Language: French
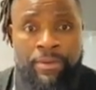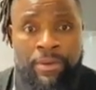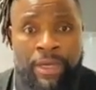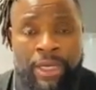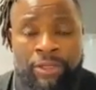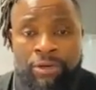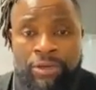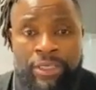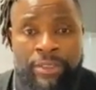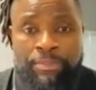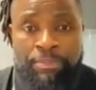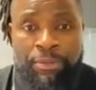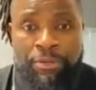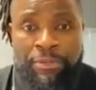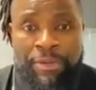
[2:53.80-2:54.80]
alors qu'il ne
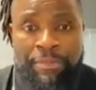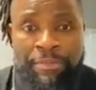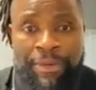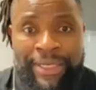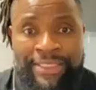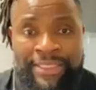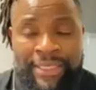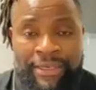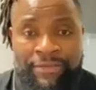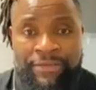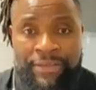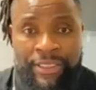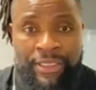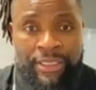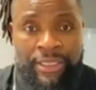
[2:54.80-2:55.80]
peut même pas servir
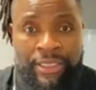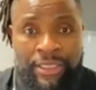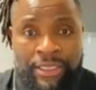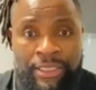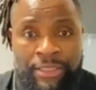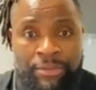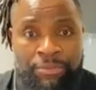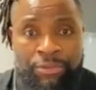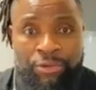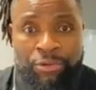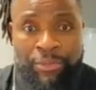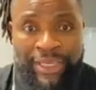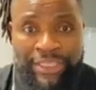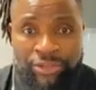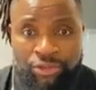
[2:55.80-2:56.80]
pour le
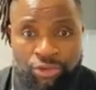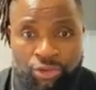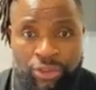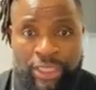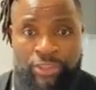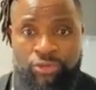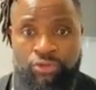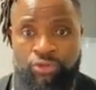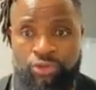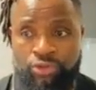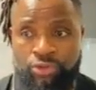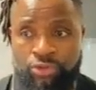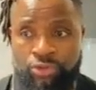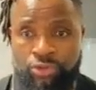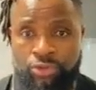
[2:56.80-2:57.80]
mettre sur la touche
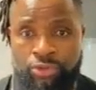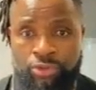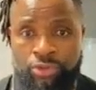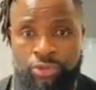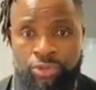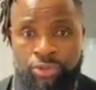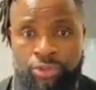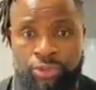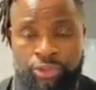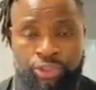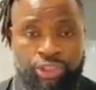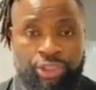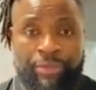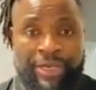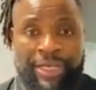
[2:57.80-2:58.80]

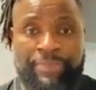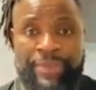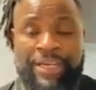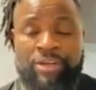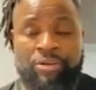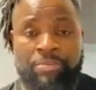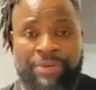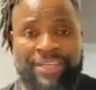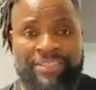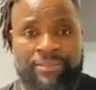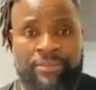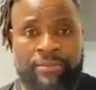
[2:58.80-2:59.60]
J'aimerais bien comprendre.